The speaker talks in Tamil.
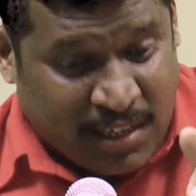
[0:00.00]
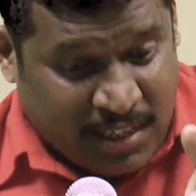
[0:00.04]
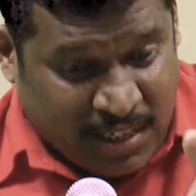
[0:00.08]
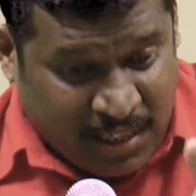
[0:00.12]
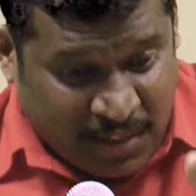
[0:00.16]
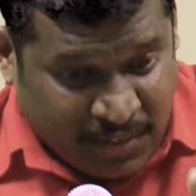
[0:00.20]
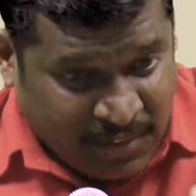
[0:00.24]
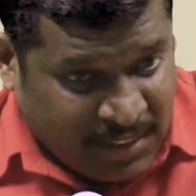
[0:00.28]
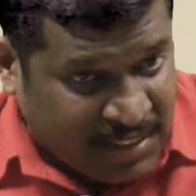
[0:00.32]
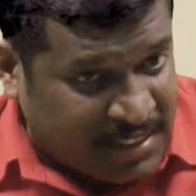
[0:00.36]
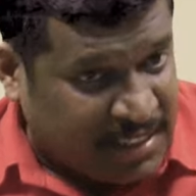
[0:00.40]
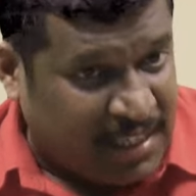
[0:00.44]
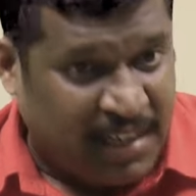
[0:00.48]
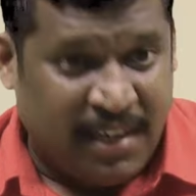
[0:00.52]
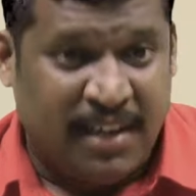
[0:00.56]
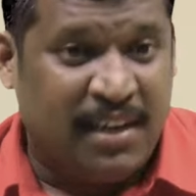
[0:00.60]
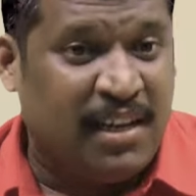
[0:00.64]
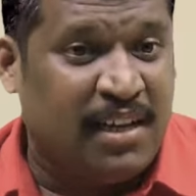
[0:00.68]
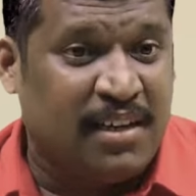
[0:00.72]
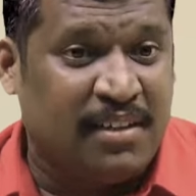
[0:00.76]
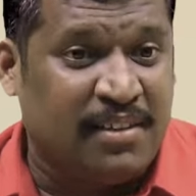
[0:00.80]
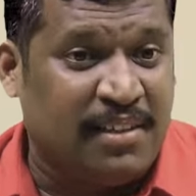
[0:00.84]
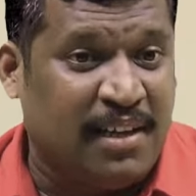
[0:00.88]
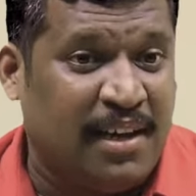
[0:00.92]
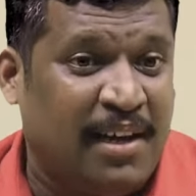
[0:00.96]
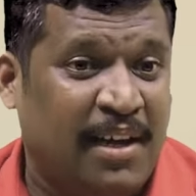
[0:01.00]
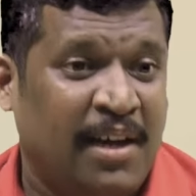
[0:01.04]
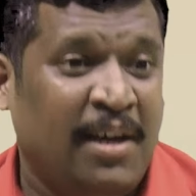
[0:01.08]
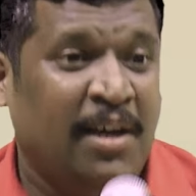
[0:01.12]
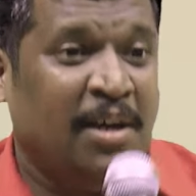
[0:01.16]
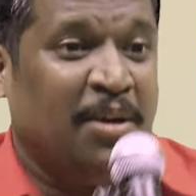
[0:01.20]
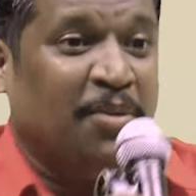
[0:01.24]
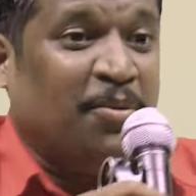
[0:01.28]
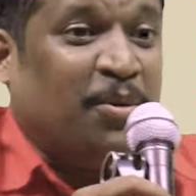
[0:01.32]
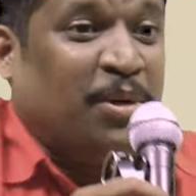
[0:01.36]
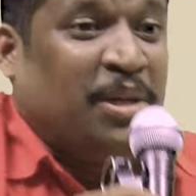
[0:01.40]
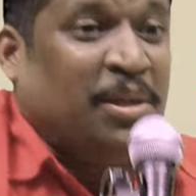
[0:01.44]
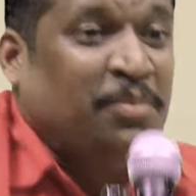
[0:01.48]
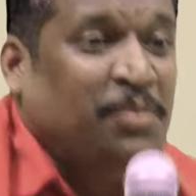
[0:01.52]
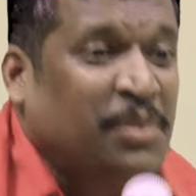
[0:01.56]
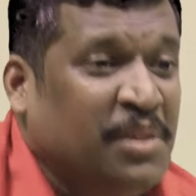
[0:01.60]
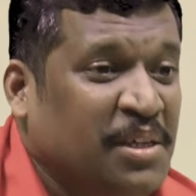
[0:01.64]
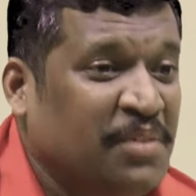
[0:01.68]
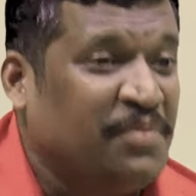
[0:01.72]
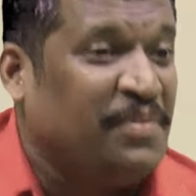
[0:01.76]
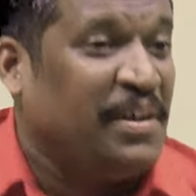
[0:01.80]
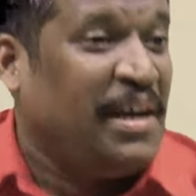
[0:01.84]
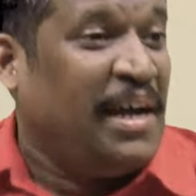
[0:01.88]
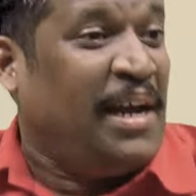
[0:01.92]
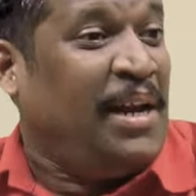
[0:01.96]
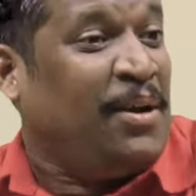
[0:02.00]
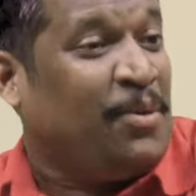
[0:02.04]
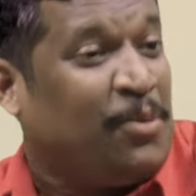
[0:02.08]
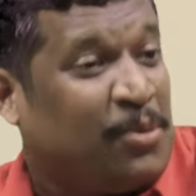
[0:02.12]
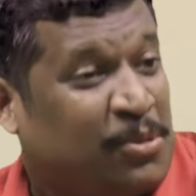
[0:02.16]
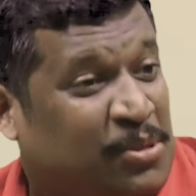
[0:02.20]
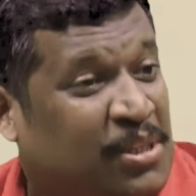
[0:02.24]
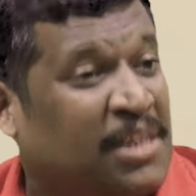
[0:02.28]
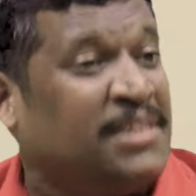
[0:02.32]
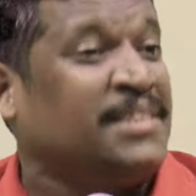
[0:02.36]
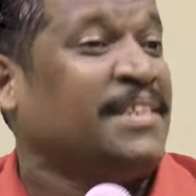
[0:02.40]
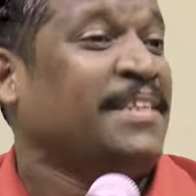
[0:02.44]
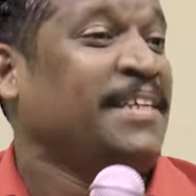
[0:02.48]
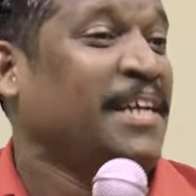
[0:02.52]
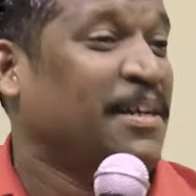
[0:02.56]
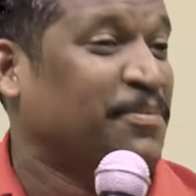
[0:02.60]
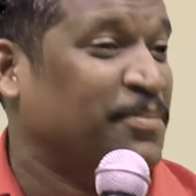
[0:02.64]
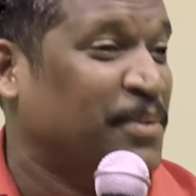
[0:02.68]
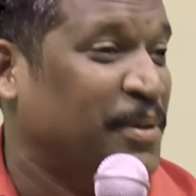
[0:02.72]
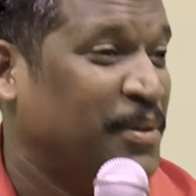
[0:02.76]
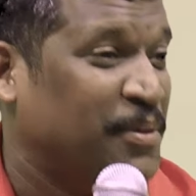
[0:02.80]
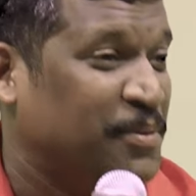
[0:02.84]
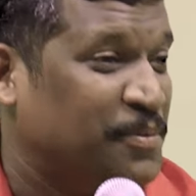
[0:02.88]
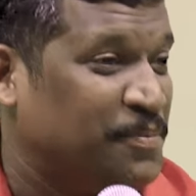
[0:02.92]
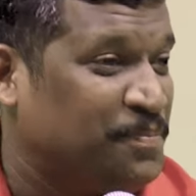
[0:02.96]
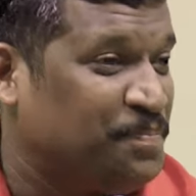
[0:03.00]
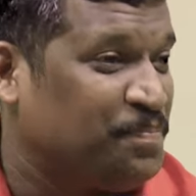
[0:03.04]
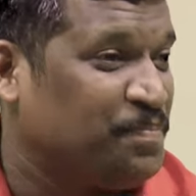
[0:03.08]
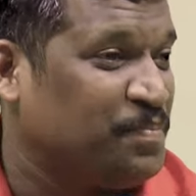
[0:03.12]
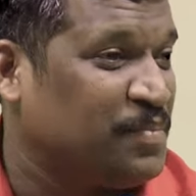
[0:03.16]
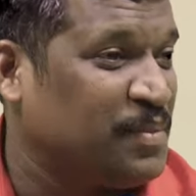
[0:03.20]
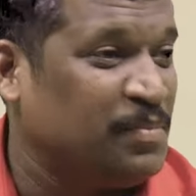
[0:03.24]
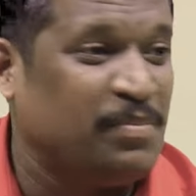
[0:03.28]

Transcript: யாருக்காவது டயர்டாக இருந்தால் உடம்புக்கு வேலை கொடுத்தா சரியாக போயிடும்